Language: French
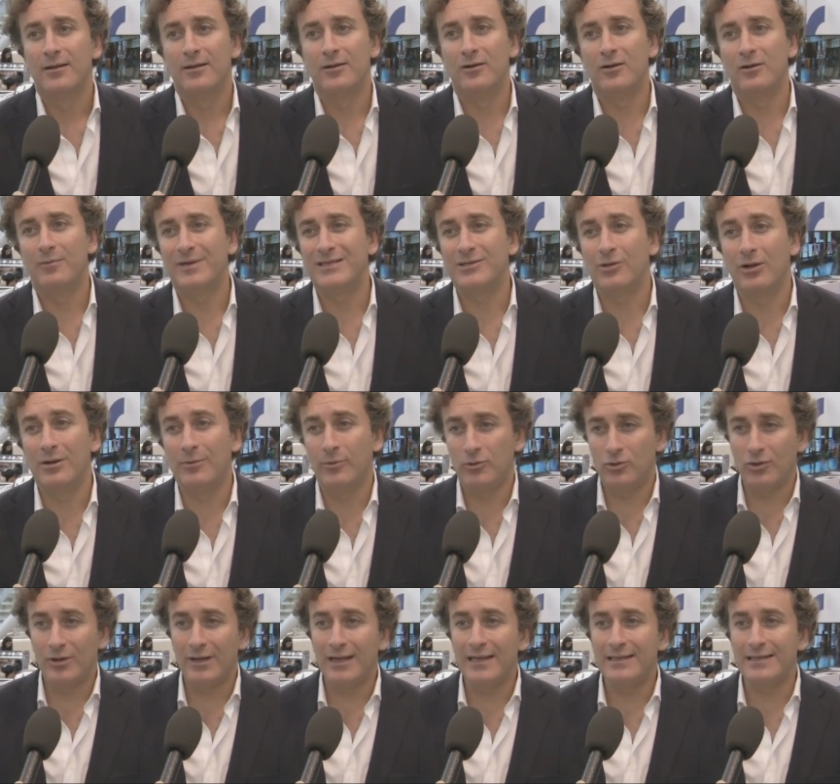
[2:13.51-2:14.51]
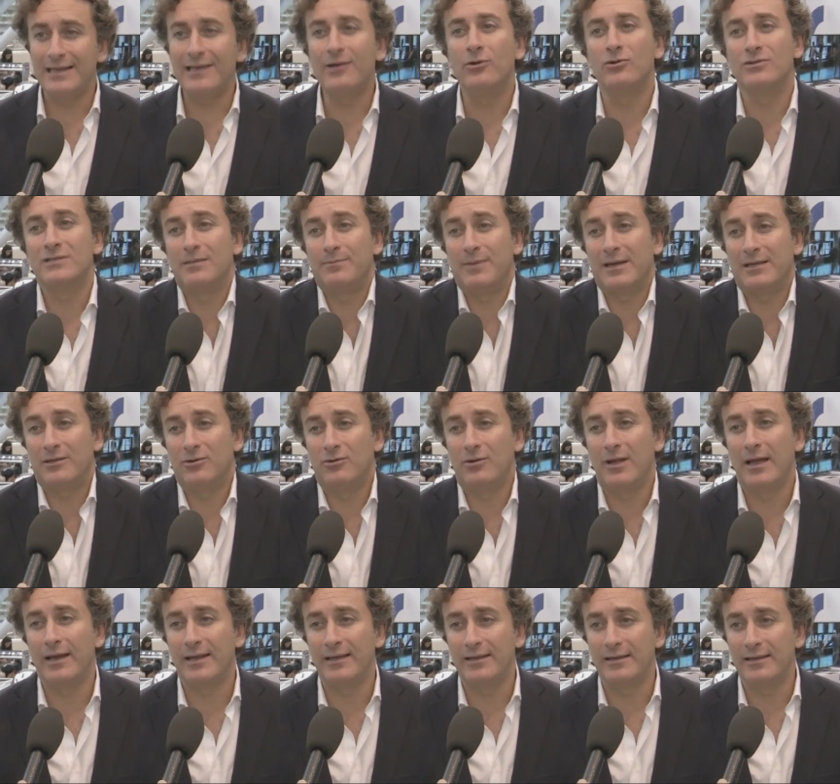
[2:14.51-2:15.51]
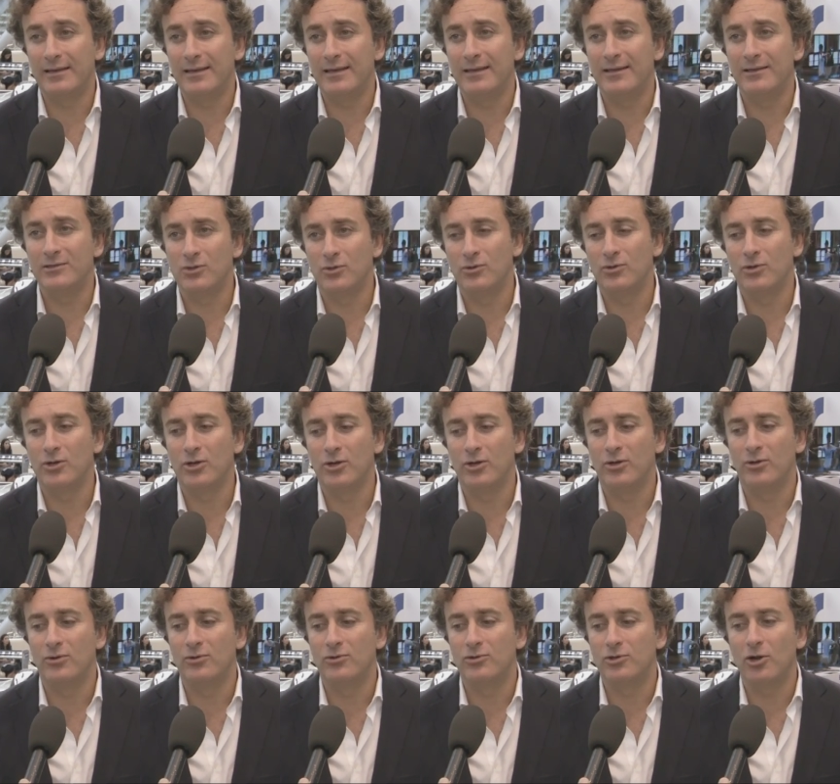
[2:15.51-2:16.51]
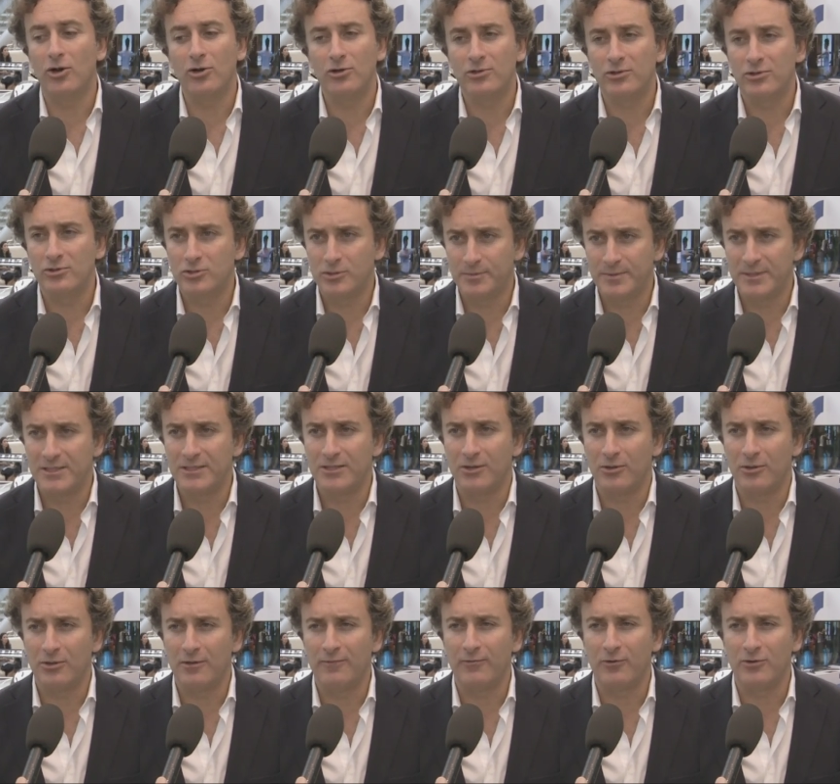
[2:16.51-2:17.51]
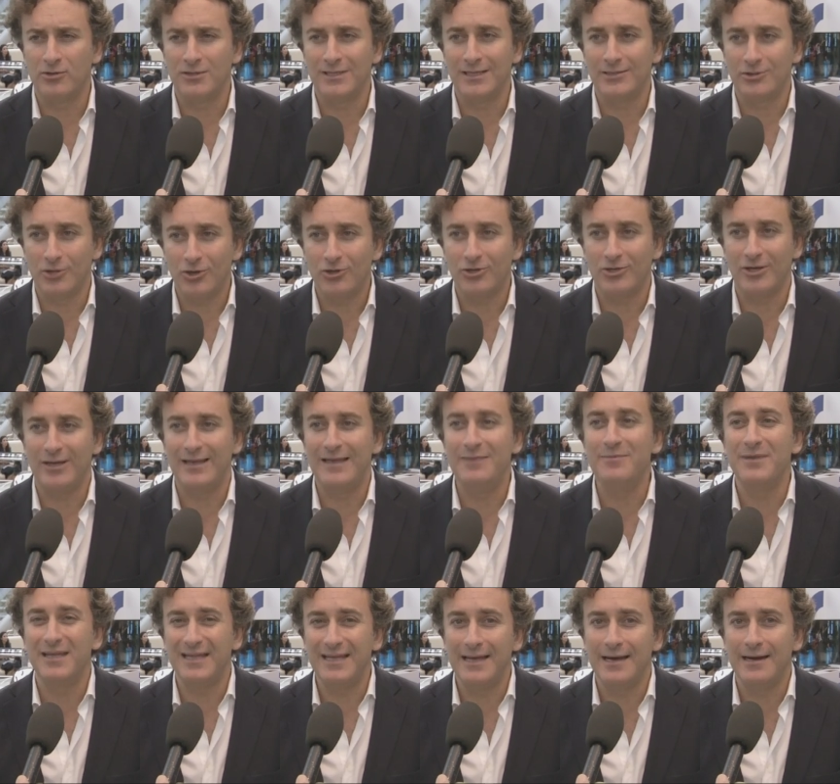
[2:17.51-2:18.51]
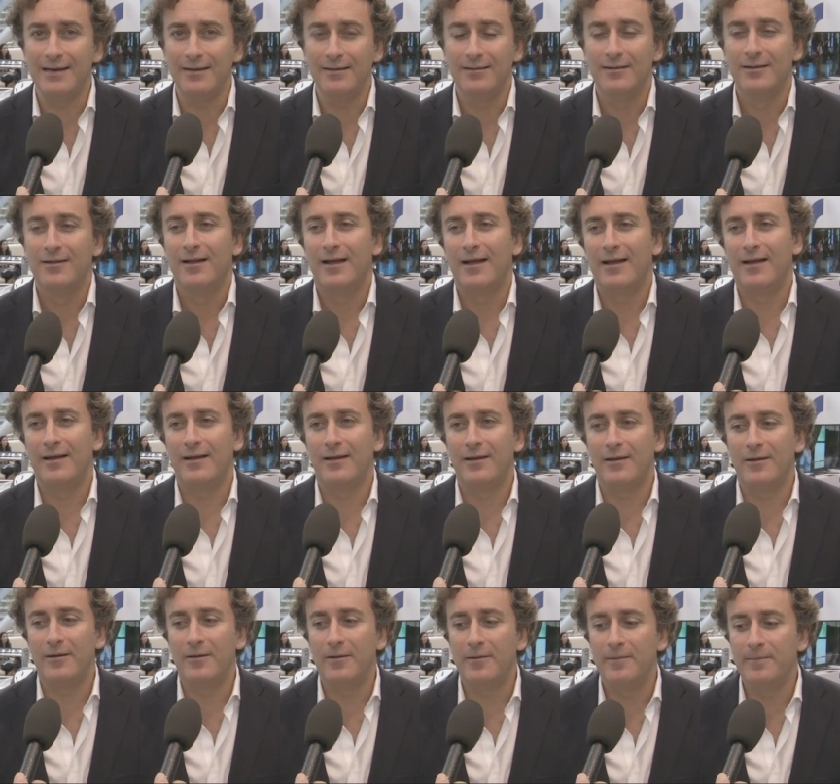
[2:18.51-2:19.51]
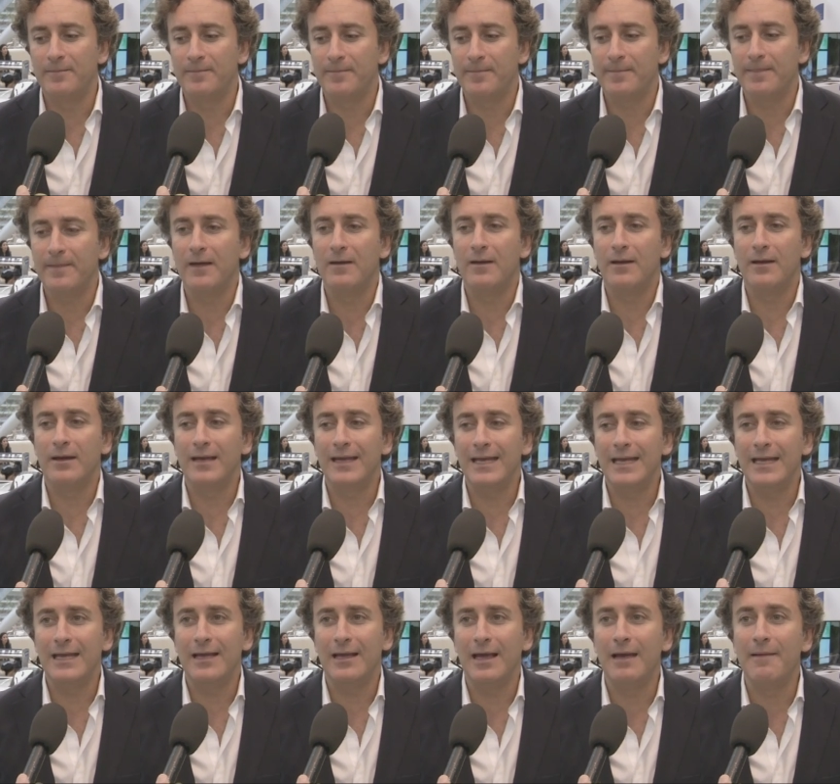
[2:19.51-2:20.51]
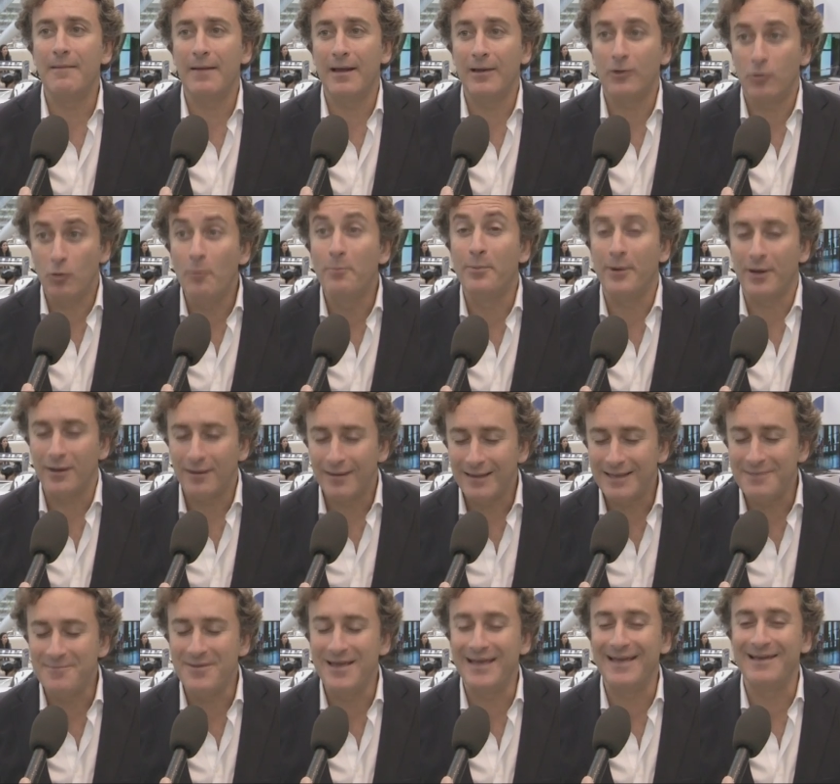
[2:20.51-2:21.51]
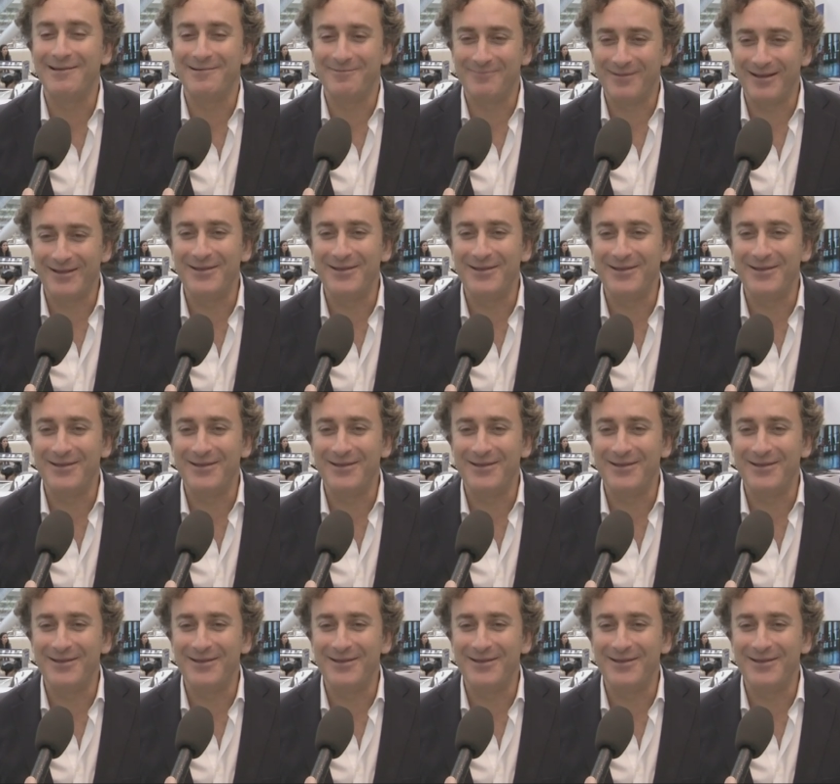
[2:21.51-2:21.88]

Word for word: Euh, parce que les moteurs électriques ont cette particularité, ils ont une, torque, je sais pas si on dit en français, torque immédiat. Euh, euh, un, couple coupe